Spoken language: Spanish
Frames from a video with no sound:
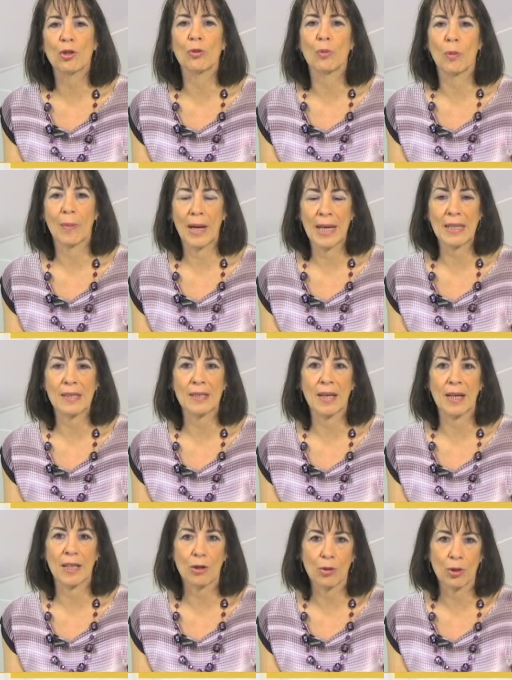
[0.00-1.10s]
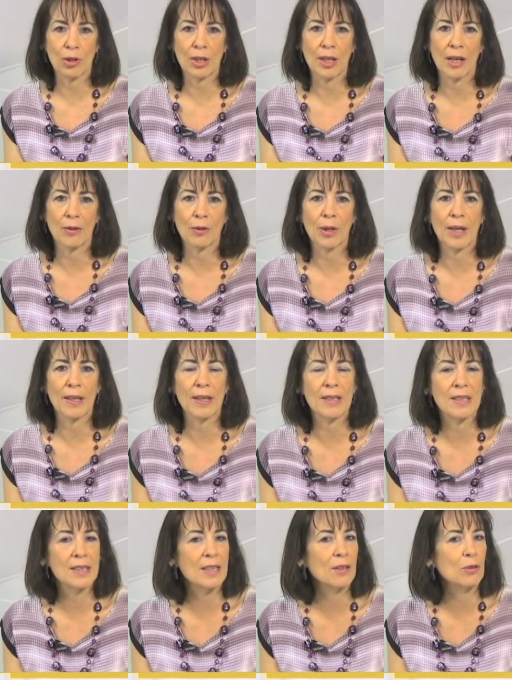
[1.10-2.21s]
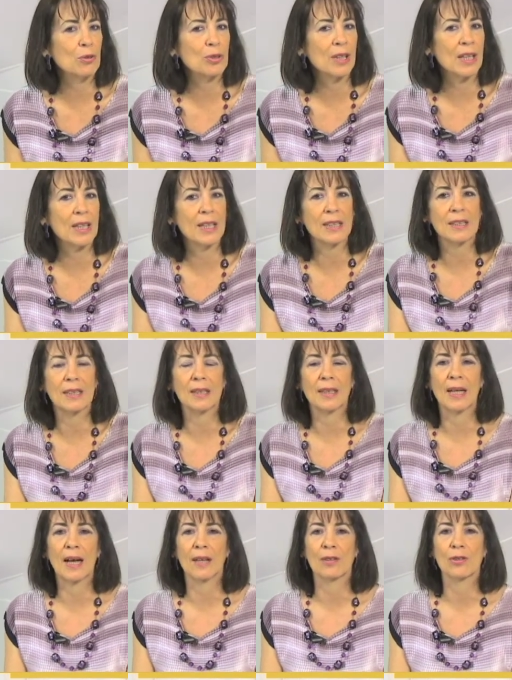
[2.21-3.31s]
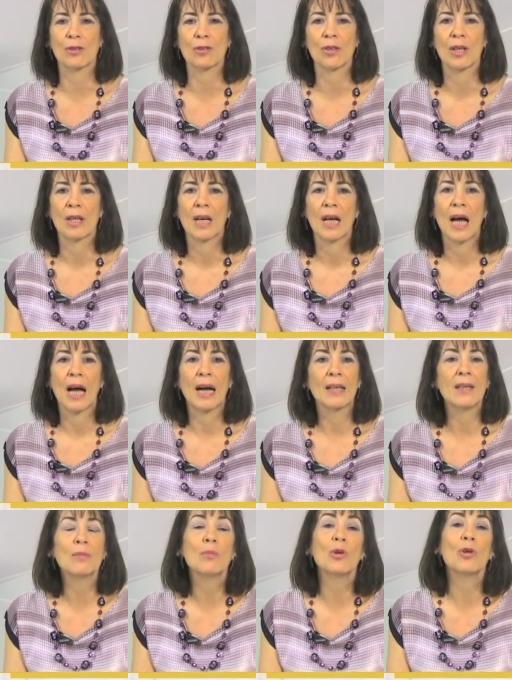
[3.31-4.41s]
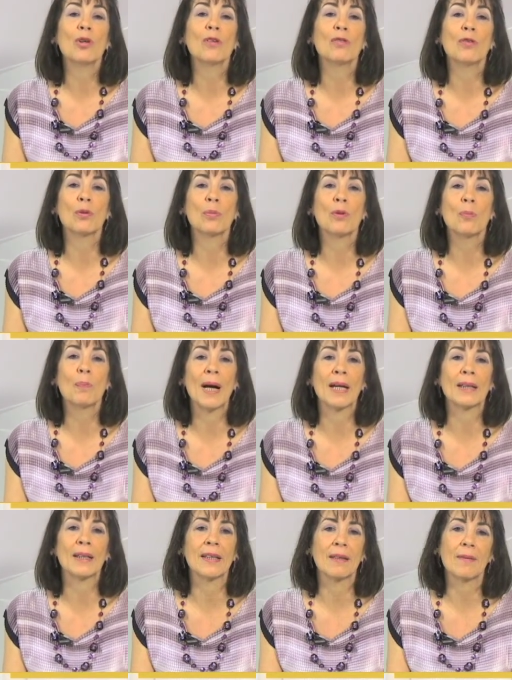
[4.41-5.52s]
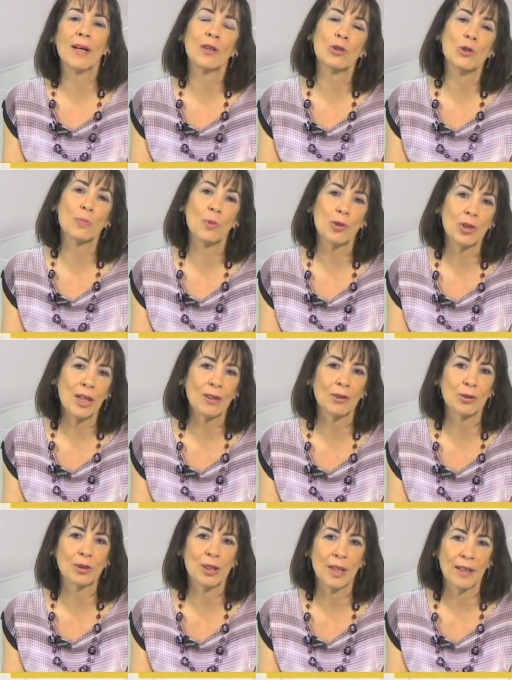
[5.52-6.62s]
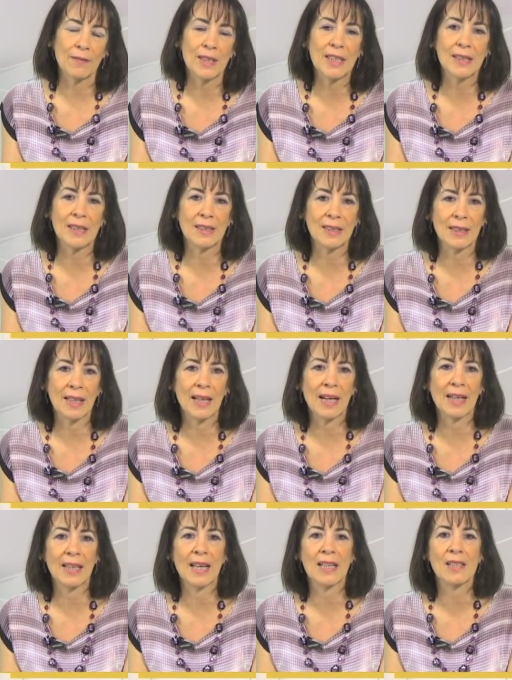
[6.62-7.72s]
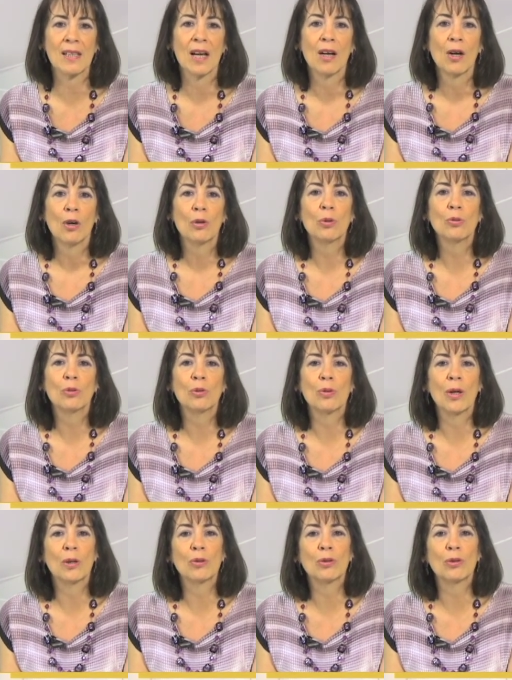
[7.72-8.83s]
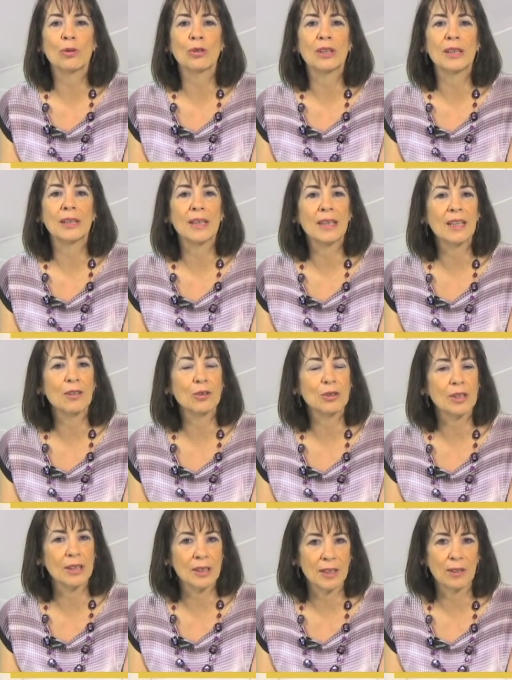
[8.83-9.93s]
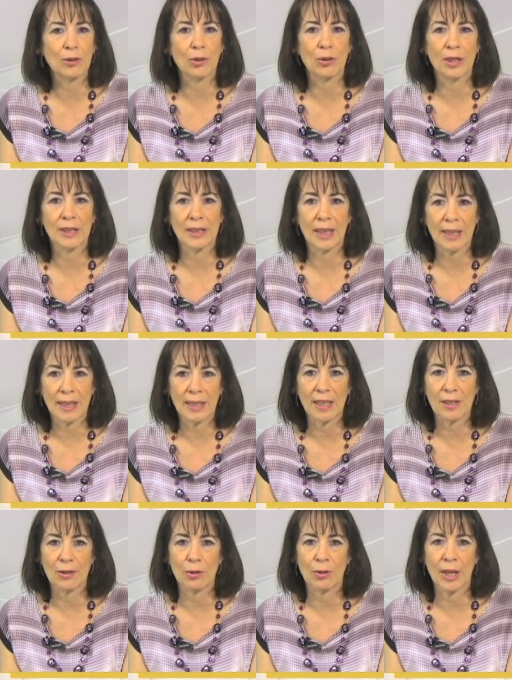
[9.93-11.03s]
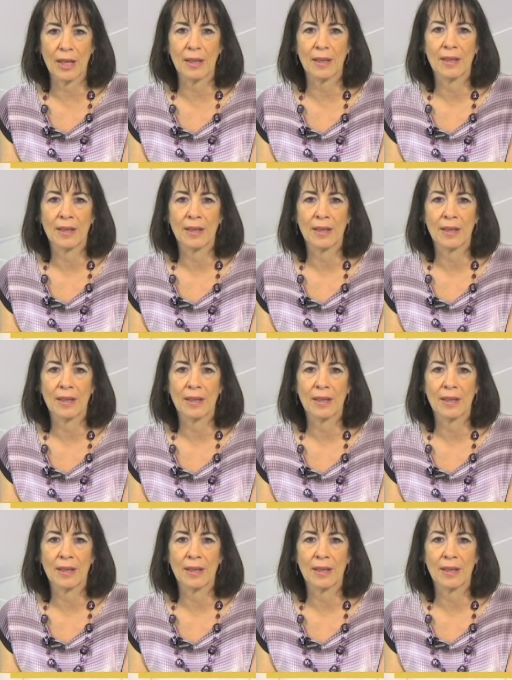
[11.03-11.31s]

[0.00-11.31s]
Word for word: como maestra y coordinadora de distintos talleres literarios. Animó y formó parte de varios proyectos de revistas literarias junto a otros distinguidos escritores de aquella ciudad.